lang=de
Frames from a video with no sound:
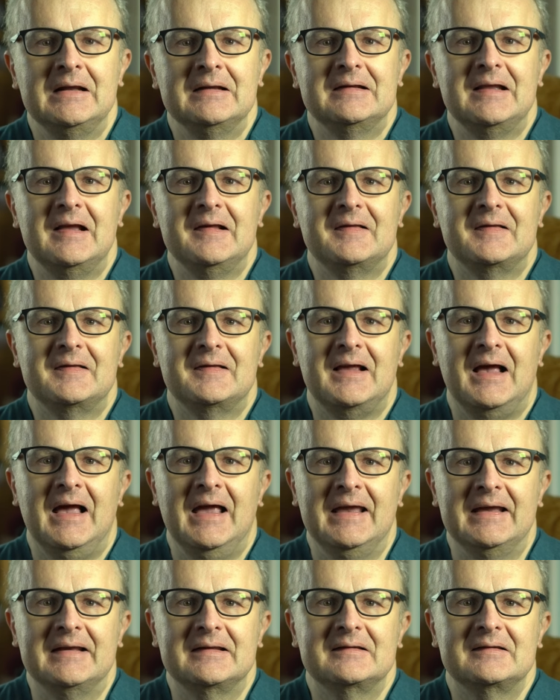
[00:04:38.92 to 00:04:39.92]
Das
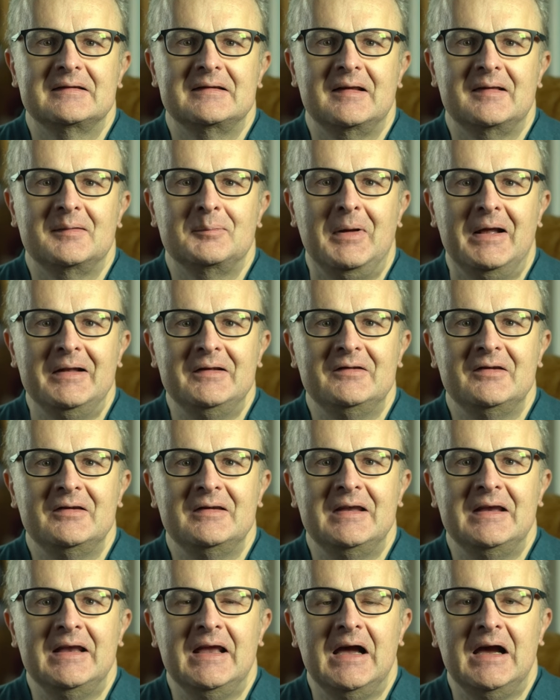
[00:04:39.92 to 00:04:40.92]
zeigt, dass manche
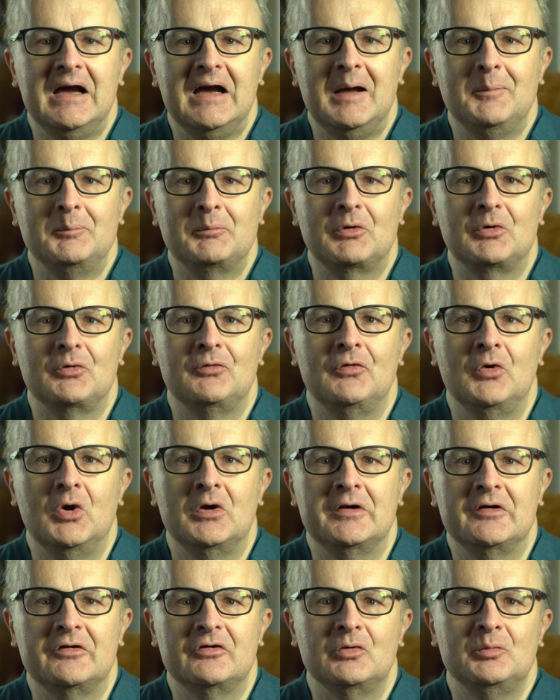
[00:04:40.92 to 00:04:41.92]
Dinge
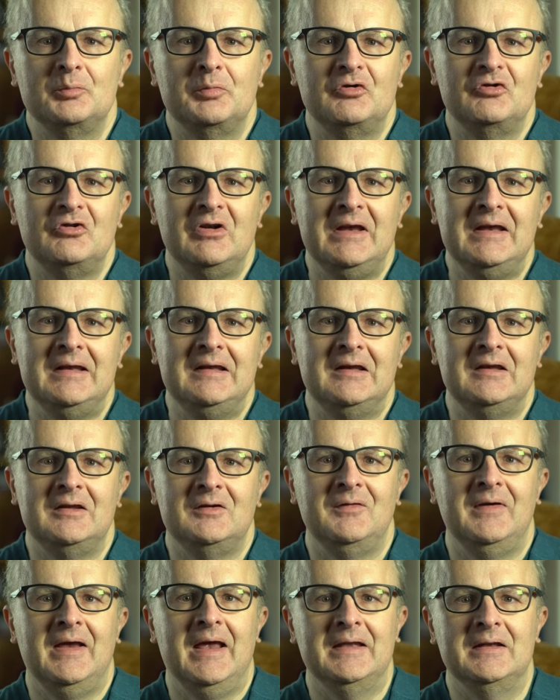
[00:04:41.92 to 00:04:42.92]
herabgewürdigt und
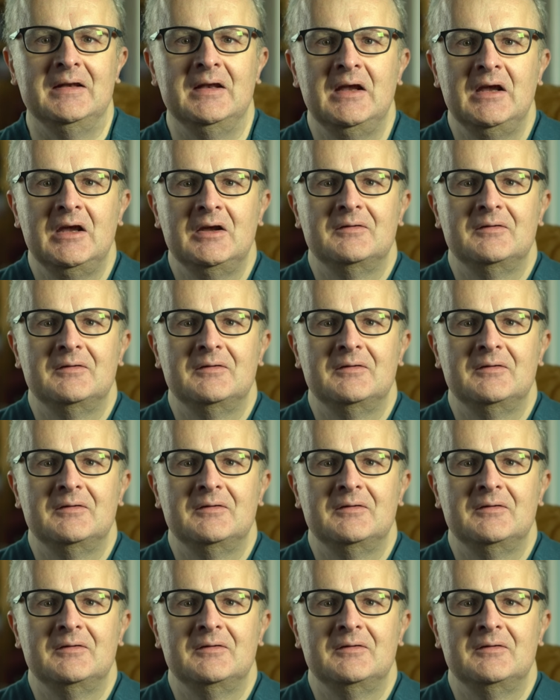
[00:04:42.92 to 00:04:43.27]
beschädigt werden,